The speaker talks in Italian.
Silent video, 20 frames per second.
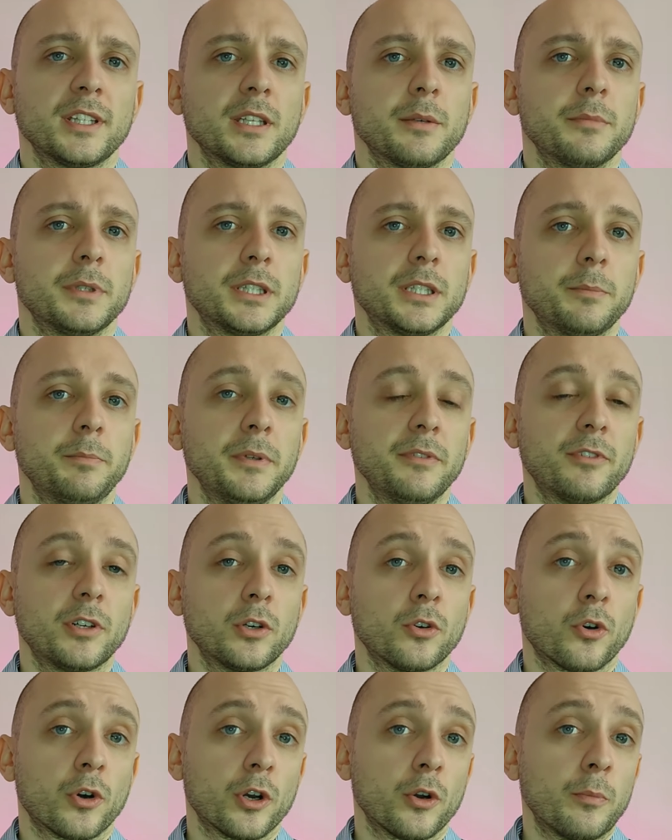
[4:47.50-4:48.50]
rende BTP
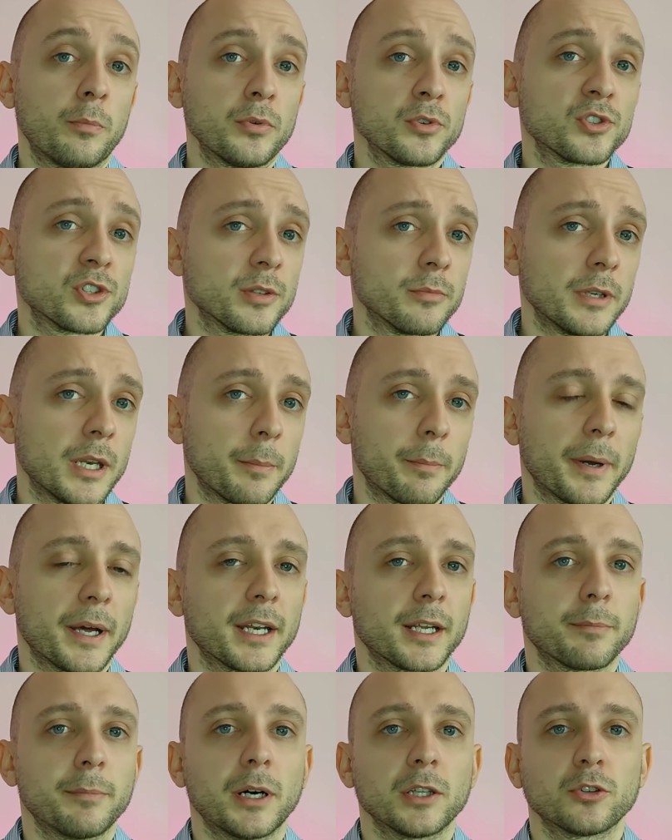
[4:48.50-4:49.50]
valore un possibile
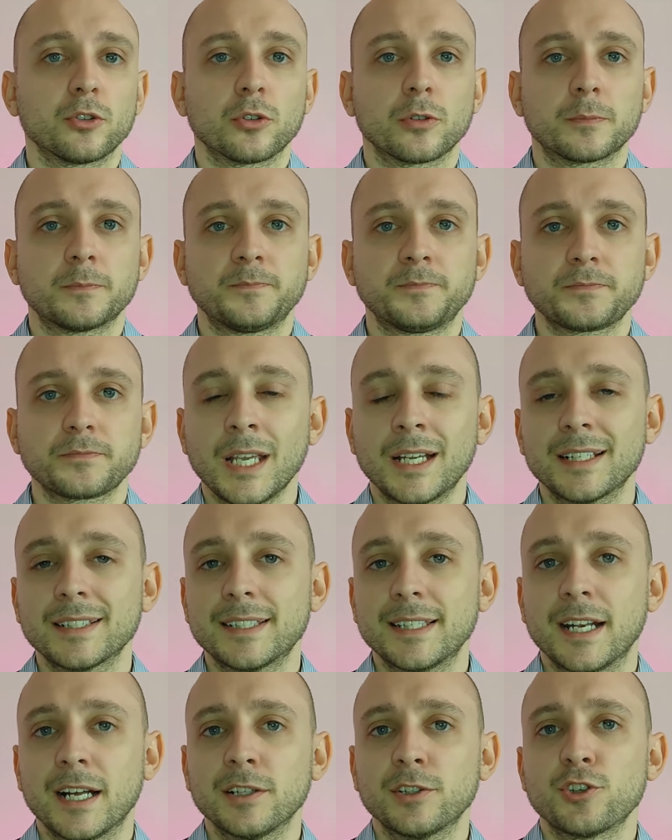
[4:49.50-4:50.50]
panic button.
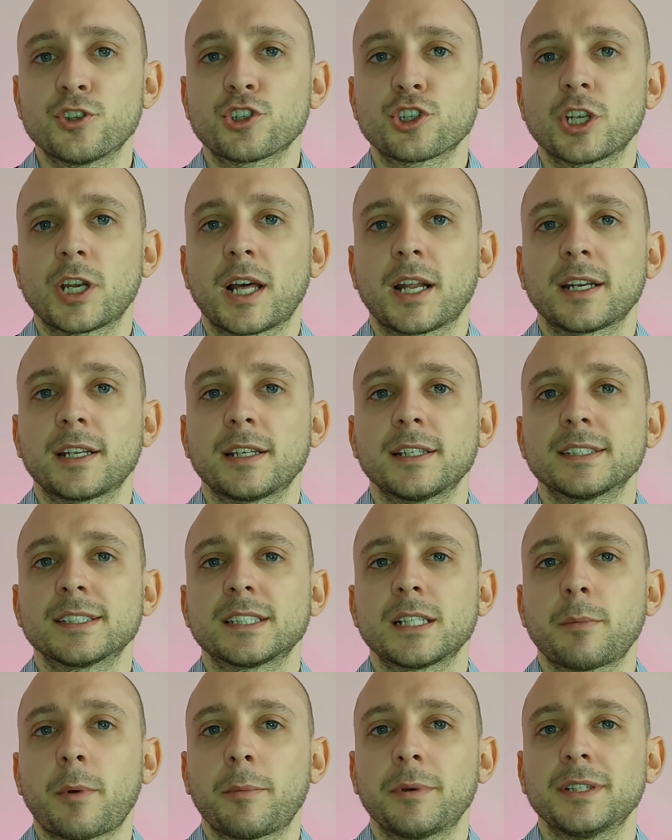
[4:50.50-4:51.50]
Al di là di scenari
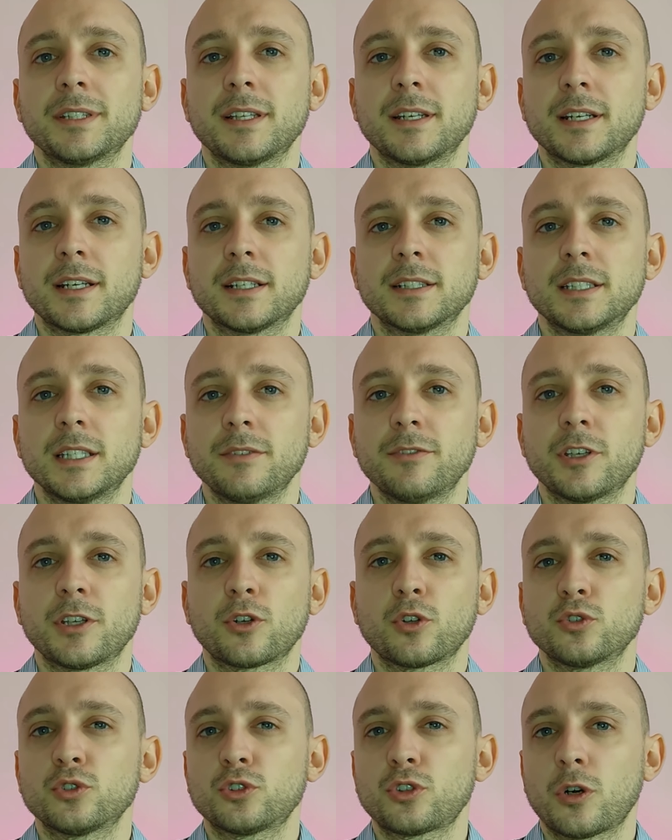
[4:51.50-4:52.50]
estremamente negativi
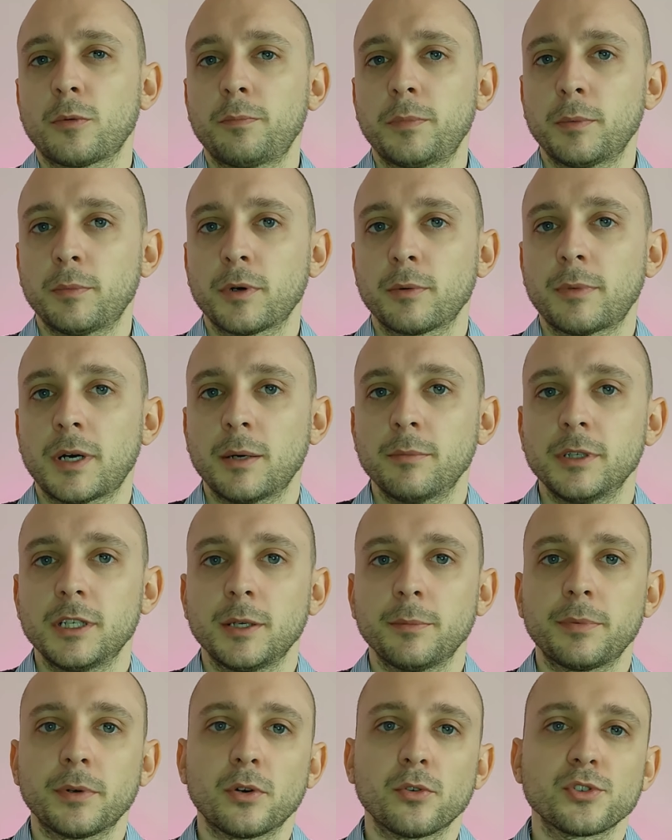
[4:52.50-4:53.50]
e non troppo
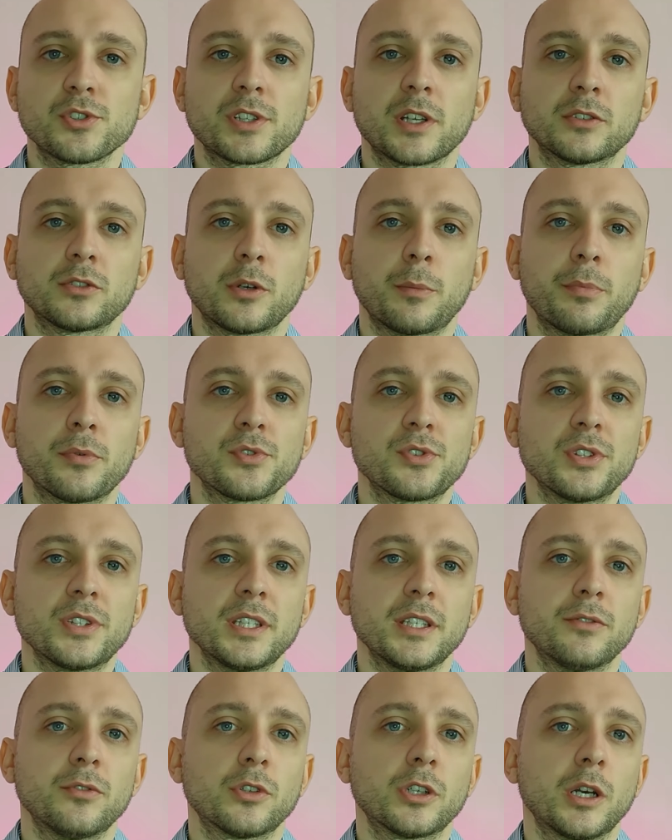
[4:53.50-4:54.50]
probabili, per lo Stato è
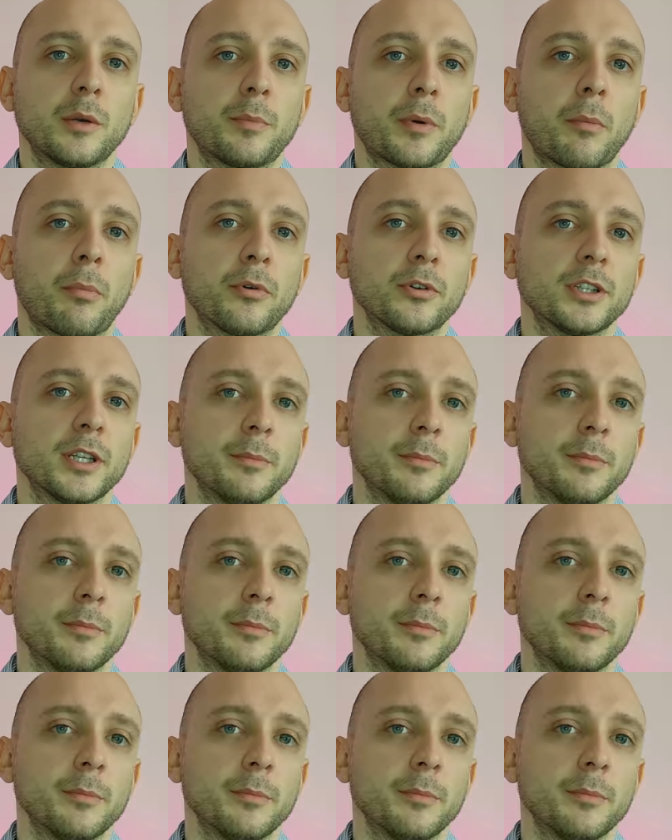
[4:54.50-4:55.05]
positivo che il proprio